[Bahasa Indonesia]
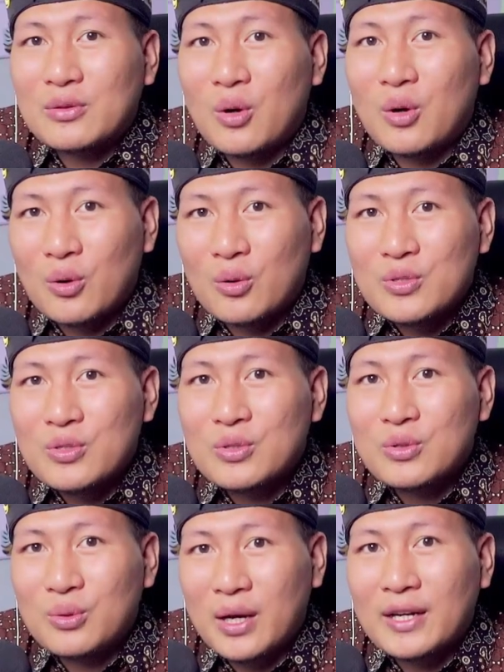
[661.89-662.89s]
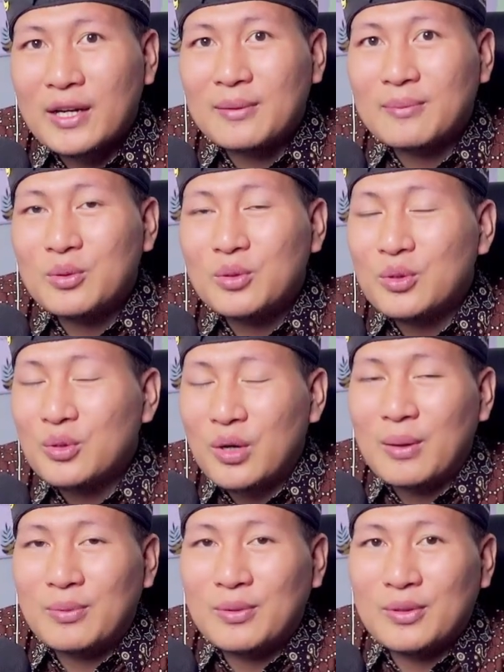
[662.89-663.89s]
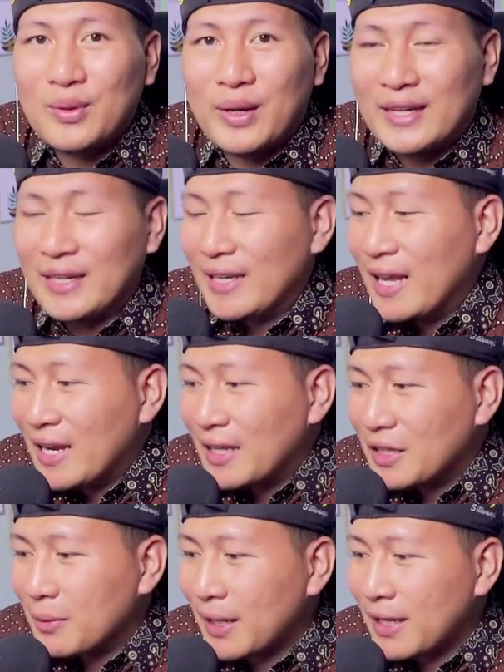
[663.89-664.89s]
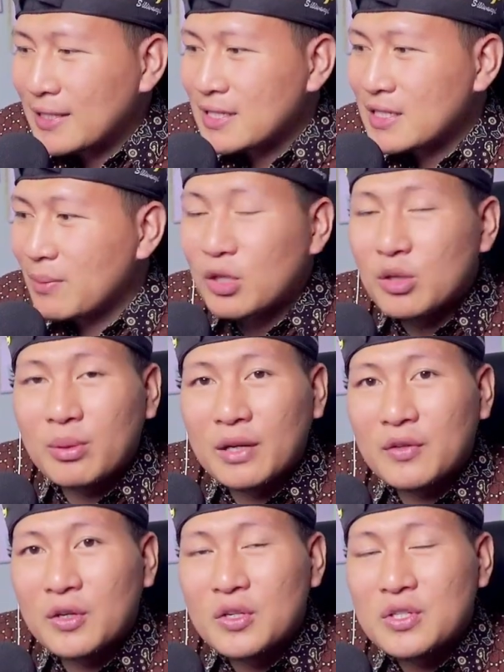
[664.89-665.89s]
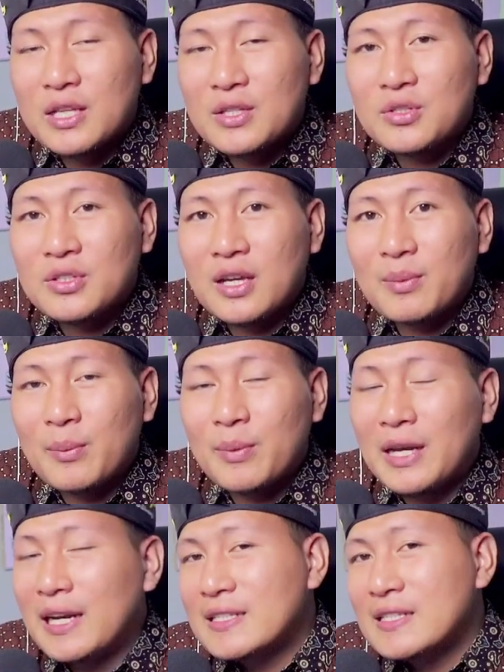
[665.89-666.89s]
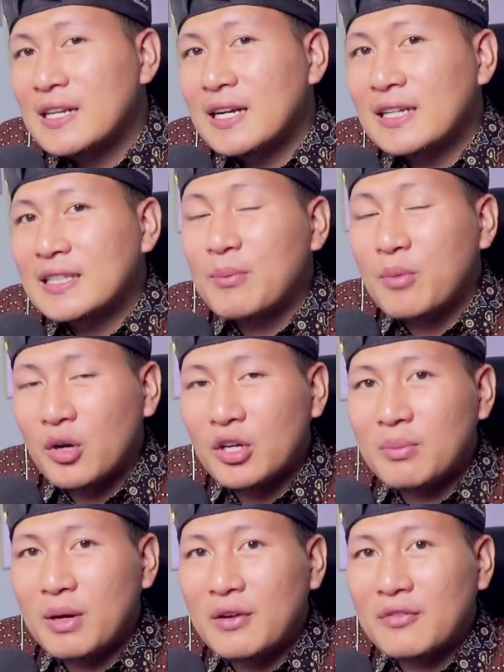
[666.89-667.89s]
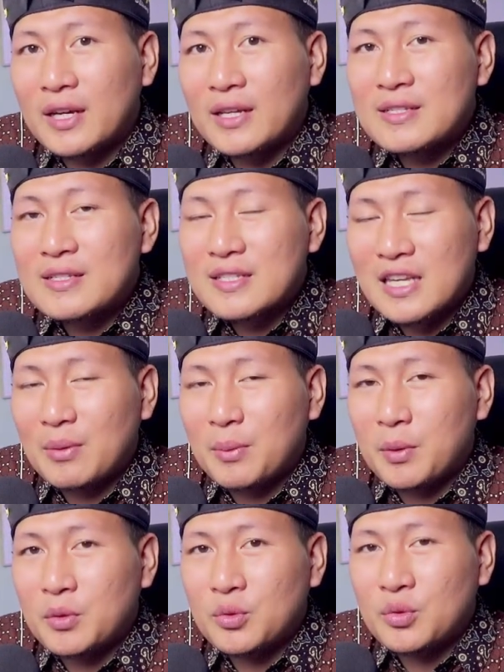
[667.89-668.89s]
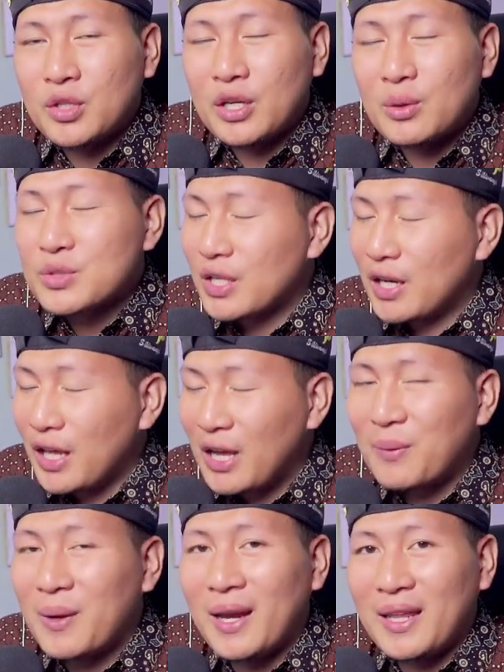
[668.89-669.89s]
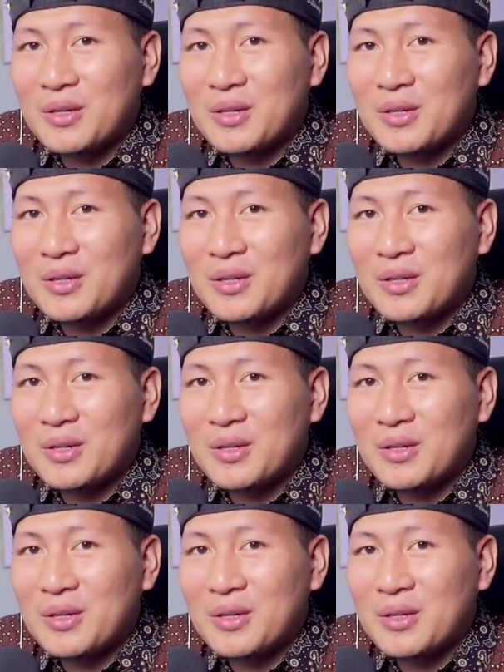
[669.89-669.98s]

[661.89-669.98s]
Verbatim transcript: Agustus 2022 ini. Terima kasih sampai jumpa di video selanjutnya. Apabila ada salah kata mohon dimaafkan. Saya pamit Undur diri. Wassalamualaikum.